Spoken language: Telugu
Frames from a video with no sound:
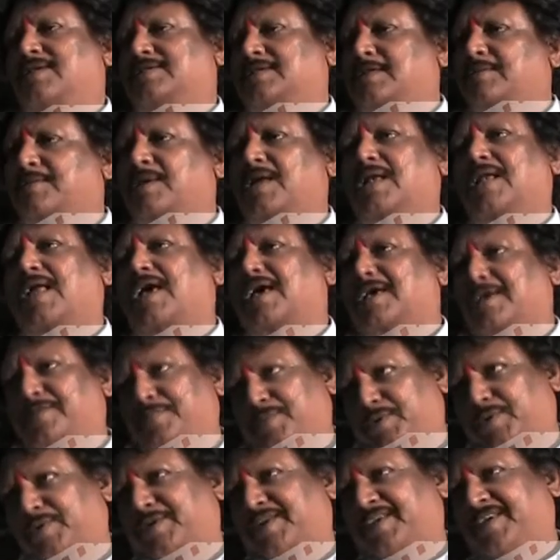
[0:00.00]
సినిమాలు నాకే
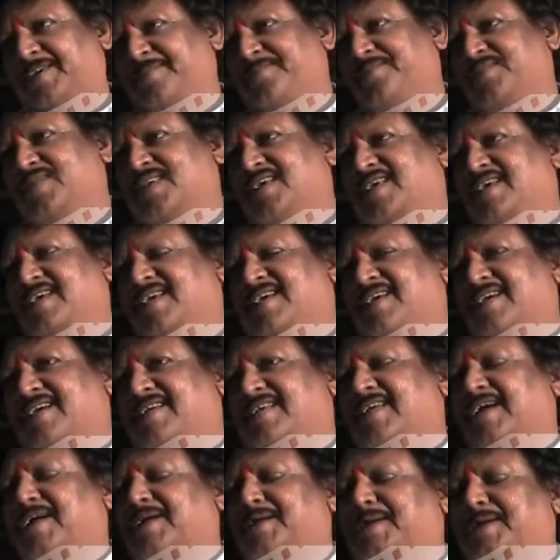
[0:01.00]
పోటీ
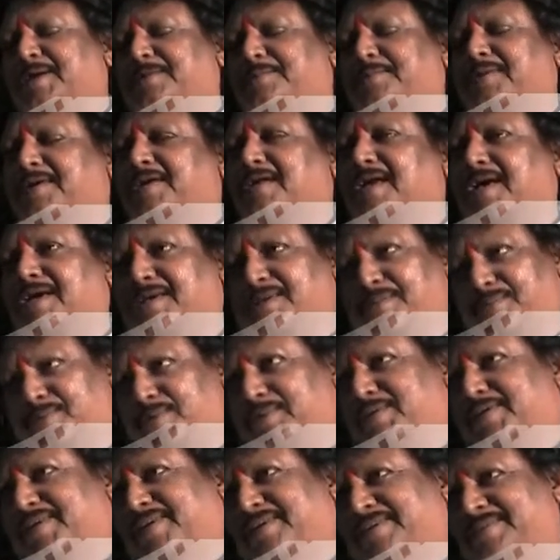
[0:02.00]
నా ట్రీట్మెంట్ నాకే
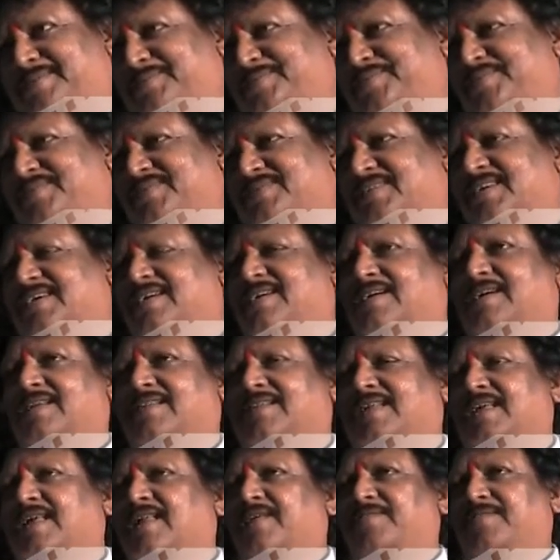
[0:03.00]
పోటీ అది
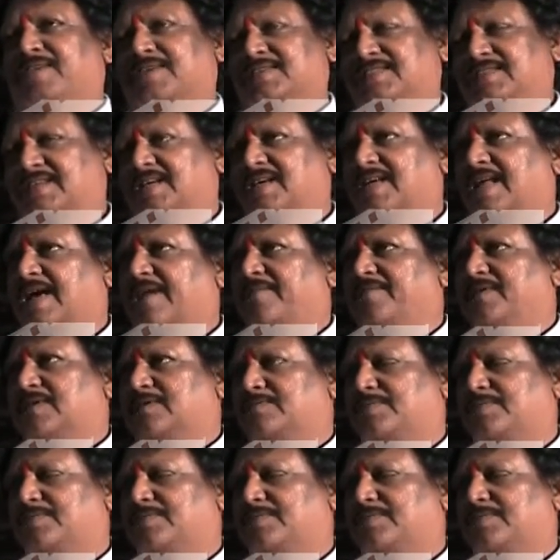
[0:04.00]
నేనే ఫస్ట్ ఈ గ్రాఫిక్స్